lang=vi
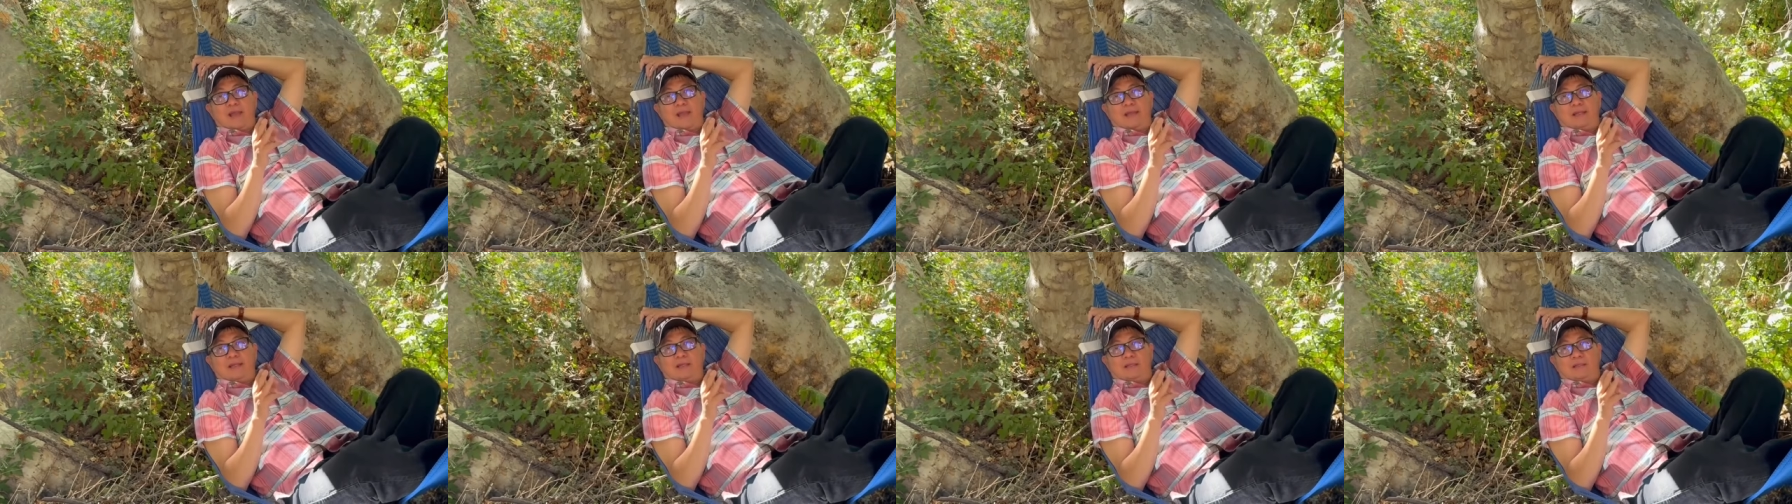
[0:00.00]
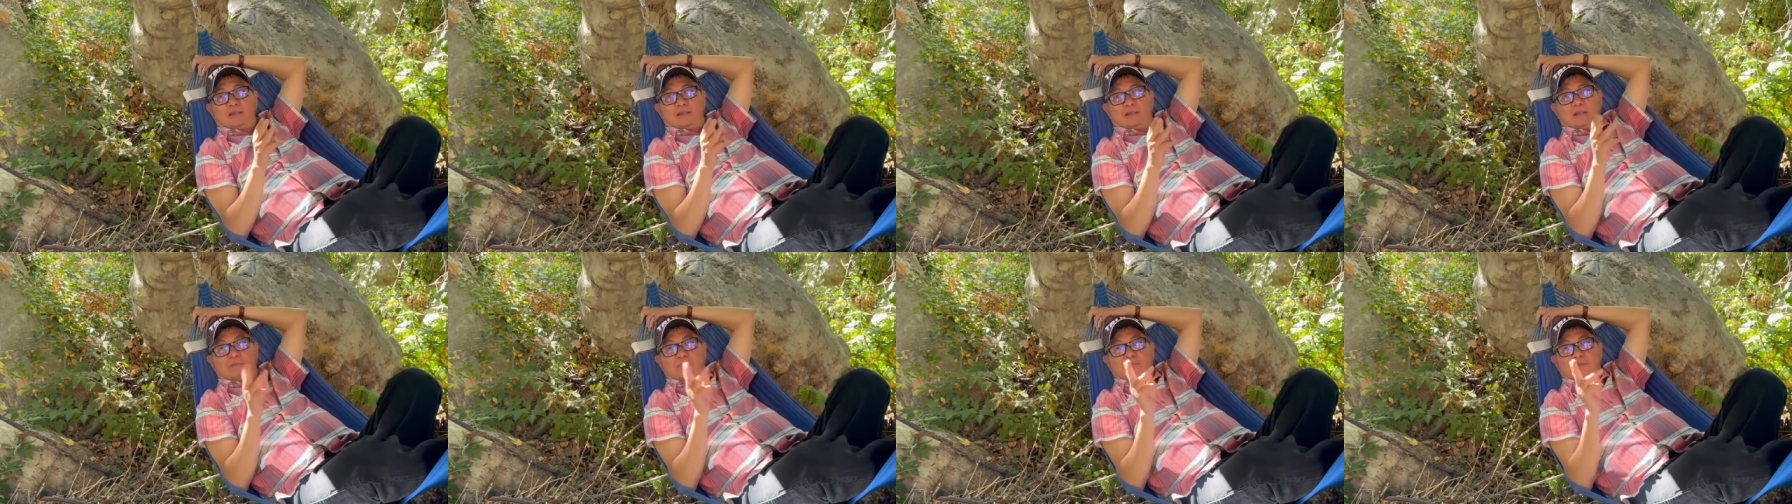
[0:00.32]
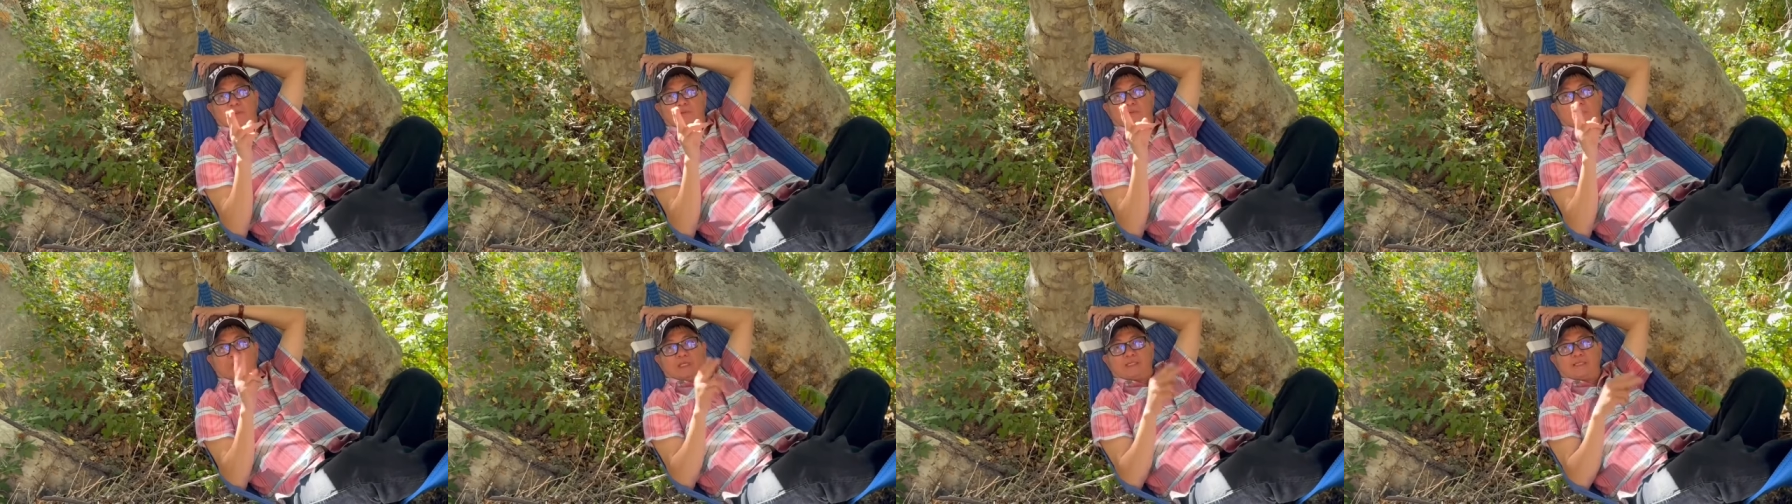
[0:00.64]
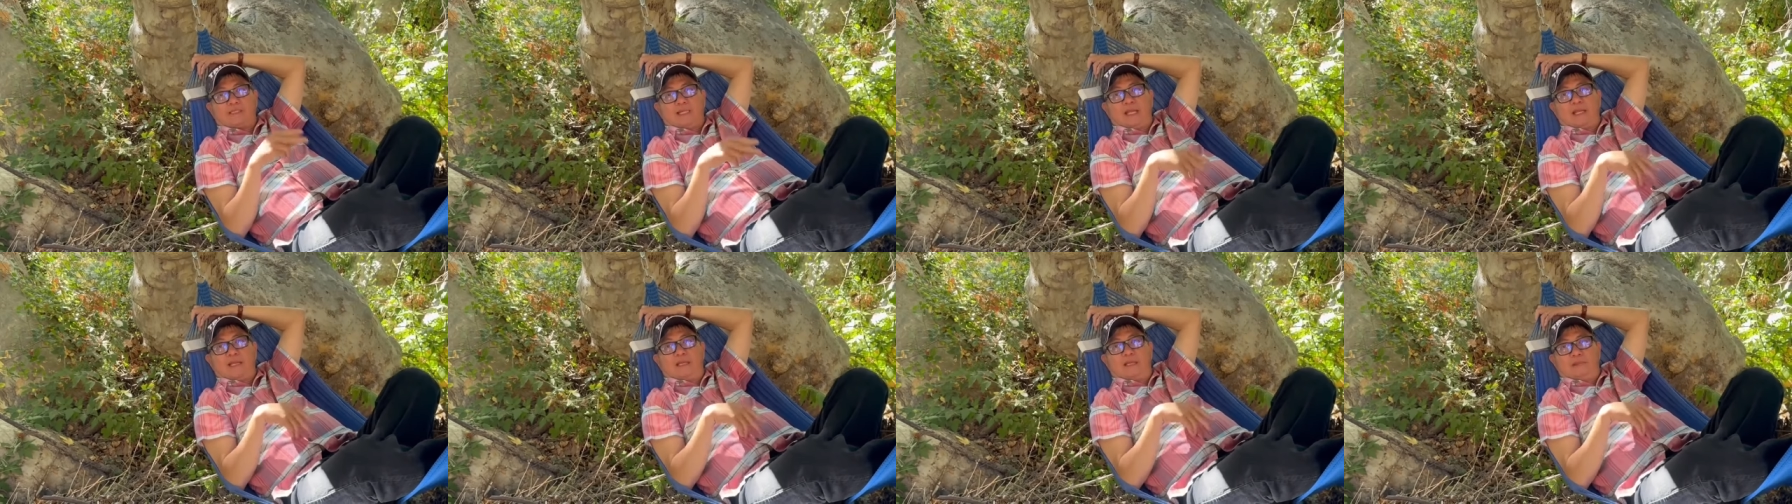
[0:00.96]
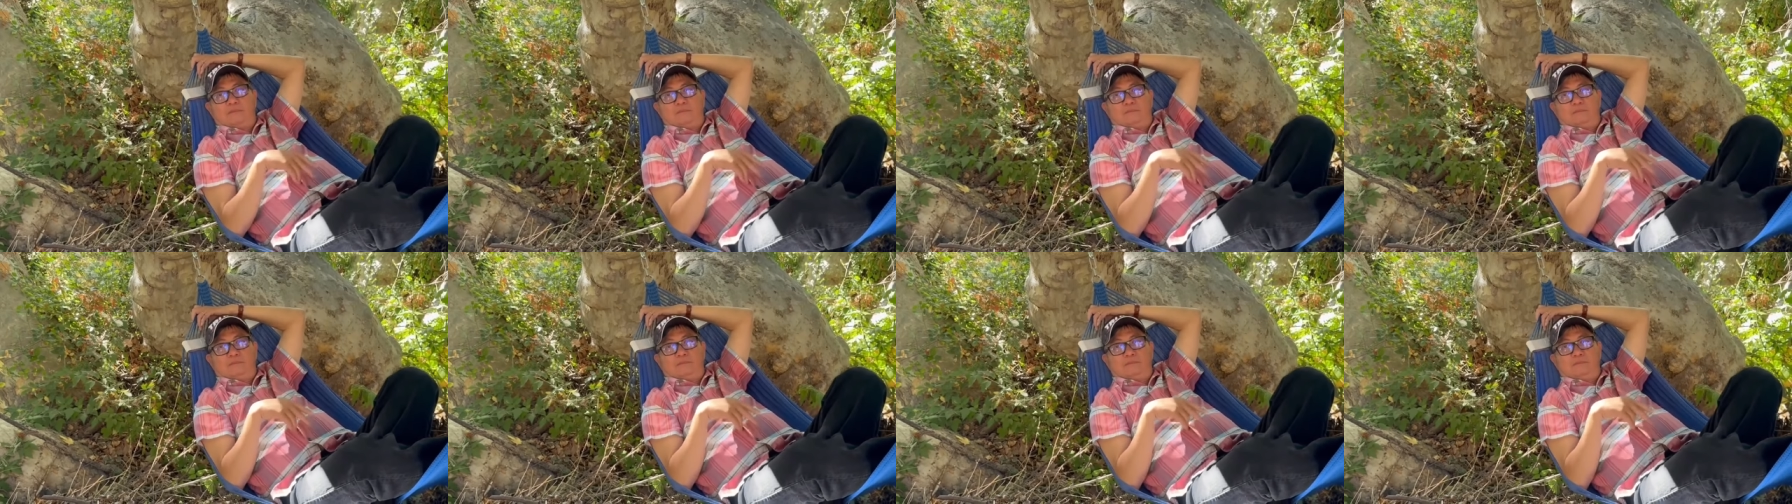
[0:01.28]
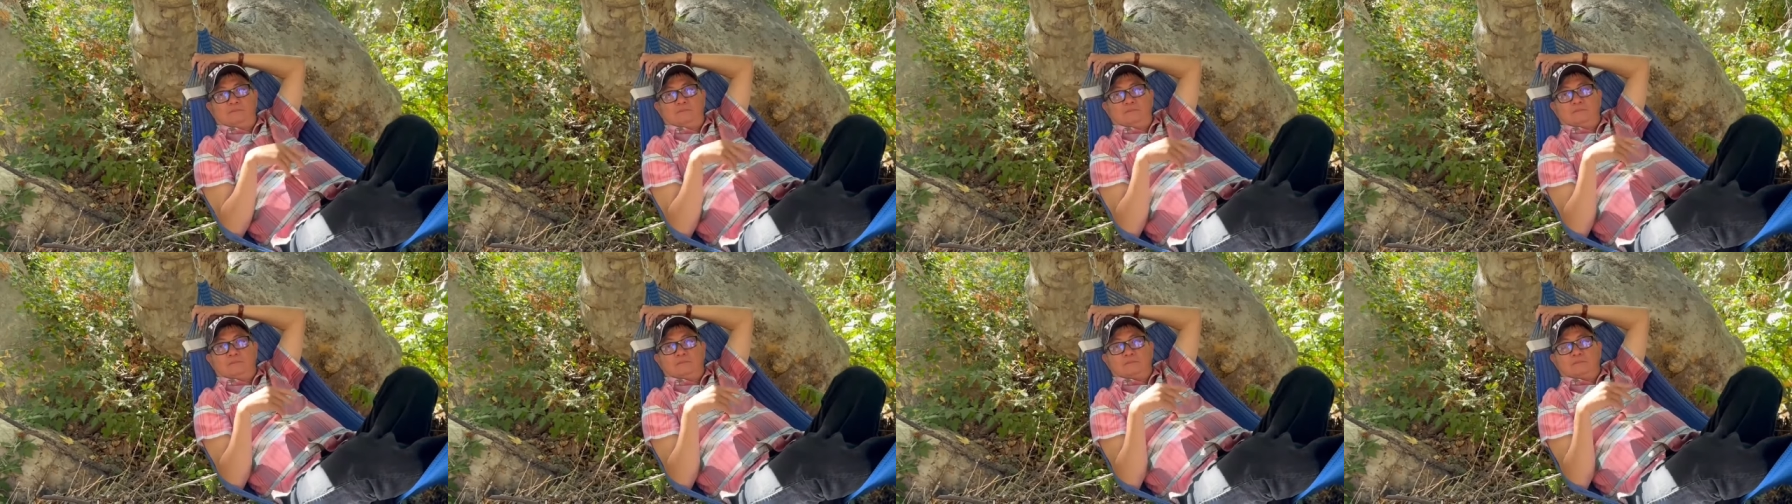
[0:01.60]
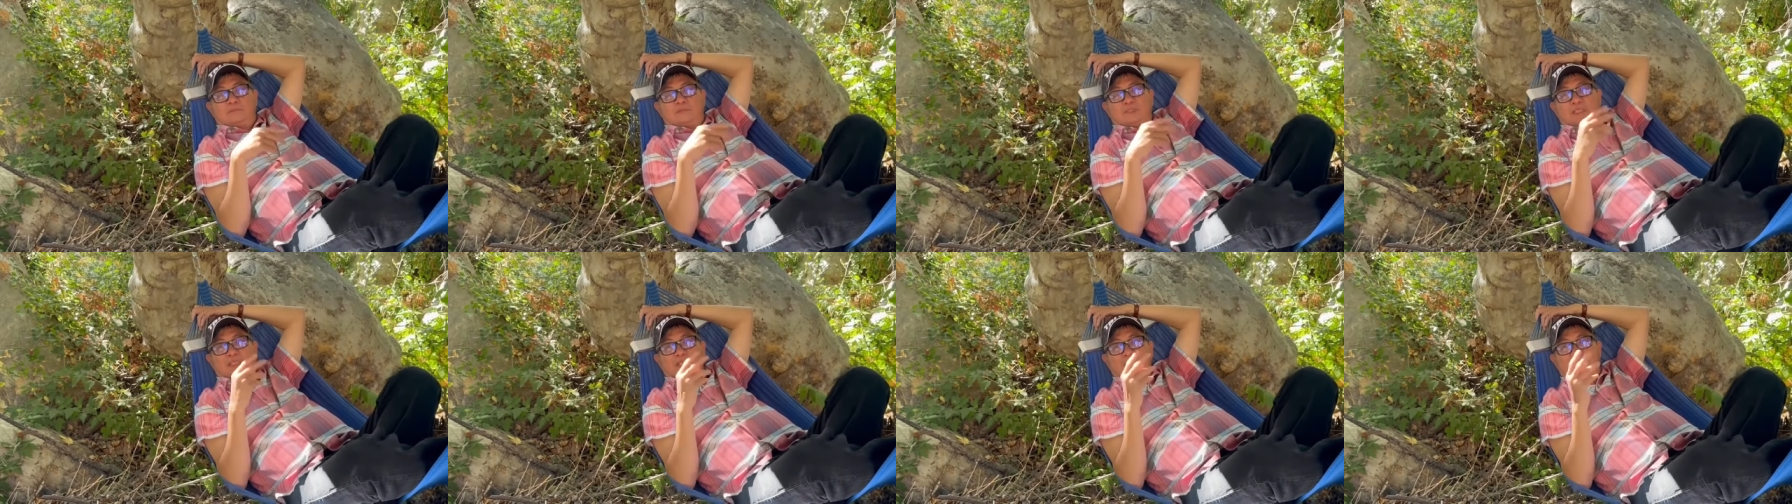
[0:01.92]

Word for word: đó là bị quỷ sát á. cho